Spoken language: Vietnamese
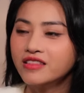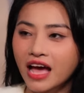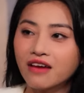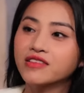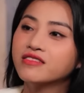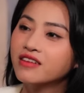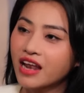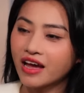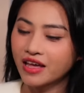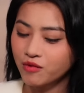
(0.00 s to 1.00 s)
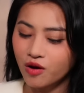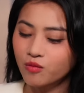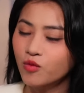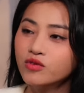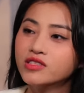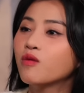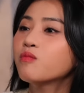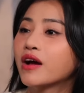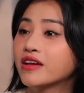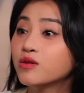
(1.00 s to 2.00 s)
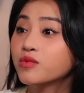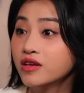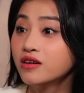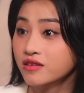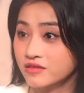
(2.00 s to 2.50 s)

Hiện tại và tương lai em không muốn sống mãi trong ký ức